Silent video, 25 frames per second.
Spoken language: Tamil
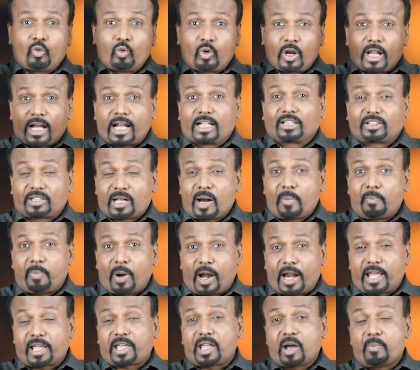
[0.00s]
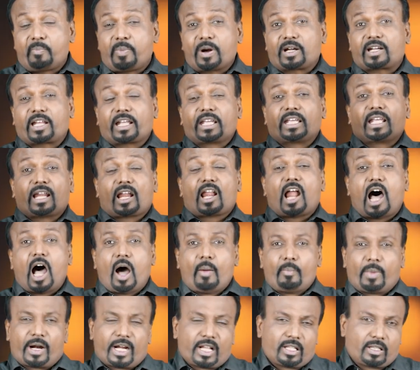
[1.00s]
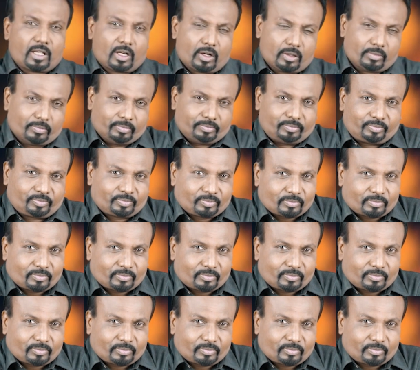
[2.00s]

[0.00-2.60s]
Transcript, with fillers: உலகத்தில் படைக்கப்பட்ட எல்லா மனிதனும்